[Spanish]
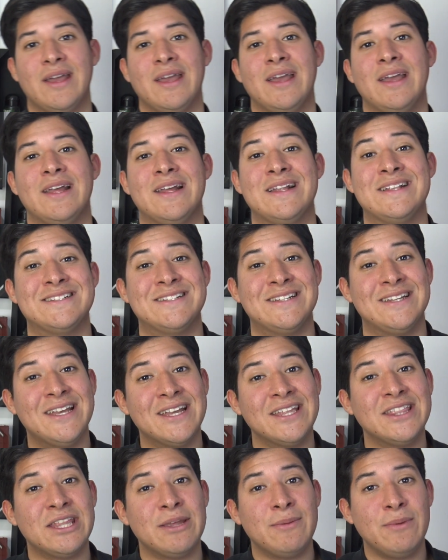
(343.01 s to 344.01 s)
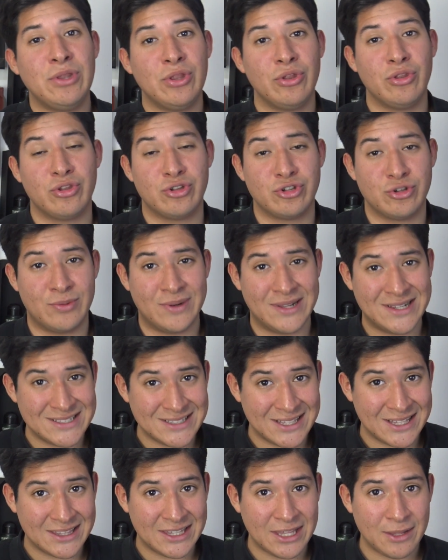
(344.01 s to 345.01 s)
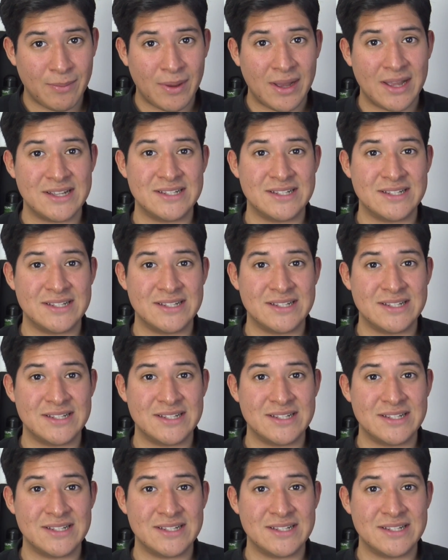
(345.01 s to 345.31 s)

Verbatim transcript: que el siguiente vídeo sobre este tema